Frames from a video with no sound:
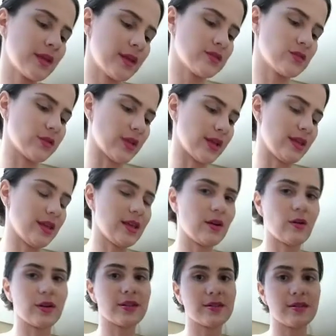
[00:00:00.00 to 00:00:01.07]
Sonequinha,
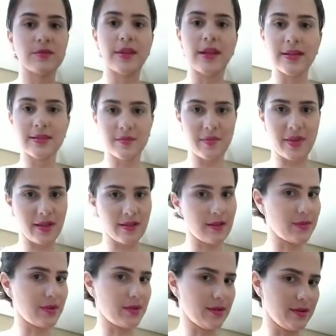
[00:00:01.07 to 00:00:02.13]
agora são 10 e meia da
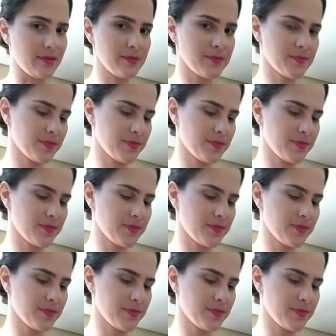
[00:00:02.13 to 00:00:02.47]
manhã.